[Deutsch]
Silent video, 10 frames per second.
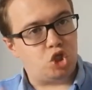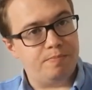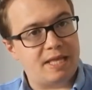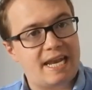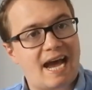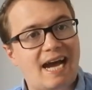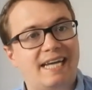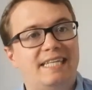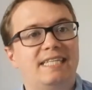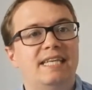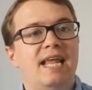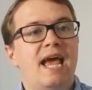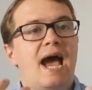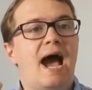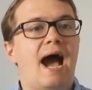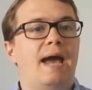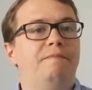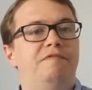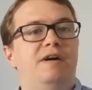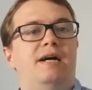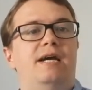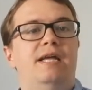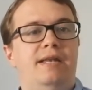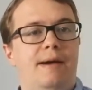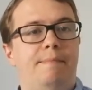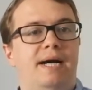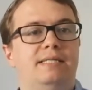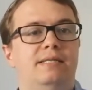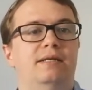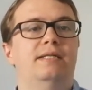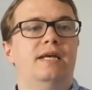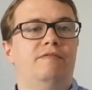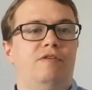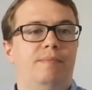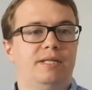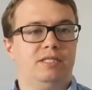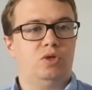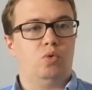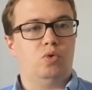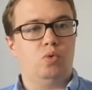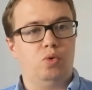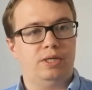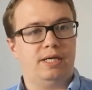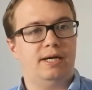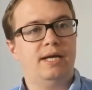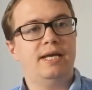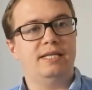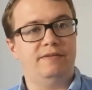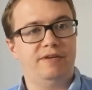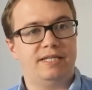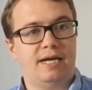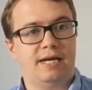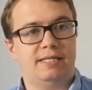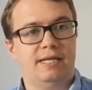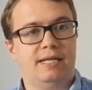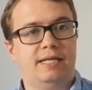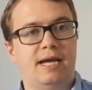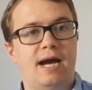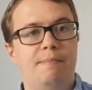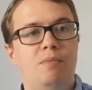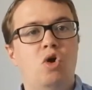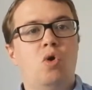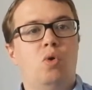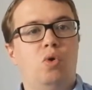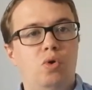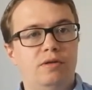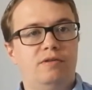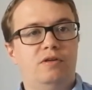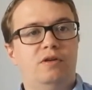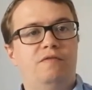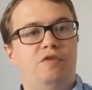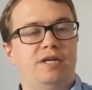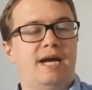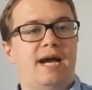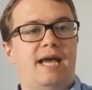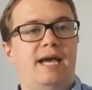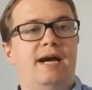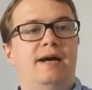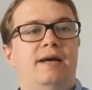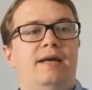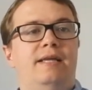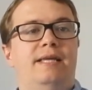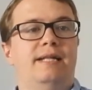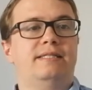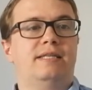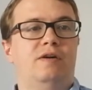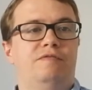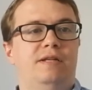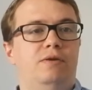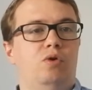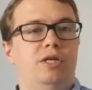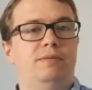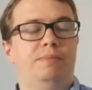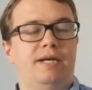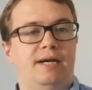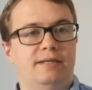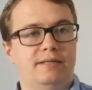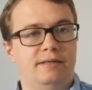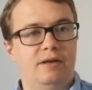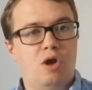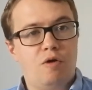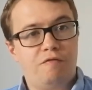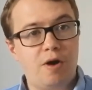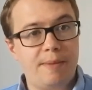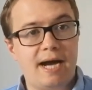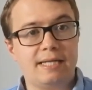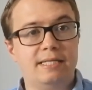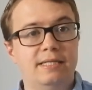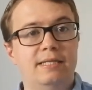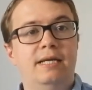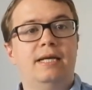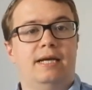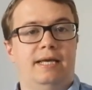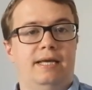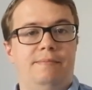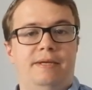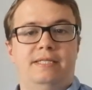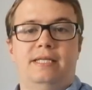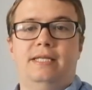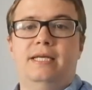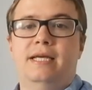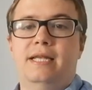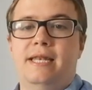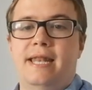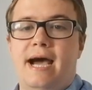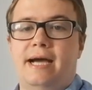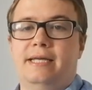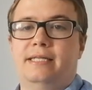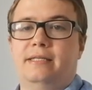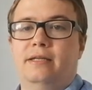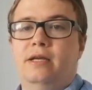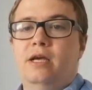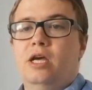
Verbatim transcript: bestimmter Nachrichten einfach in der Masse der Informationen unter, die wir tagtäglich haben. Und von daher jetzt auf den euch bekannten Formaten regelmäßig Nachrichten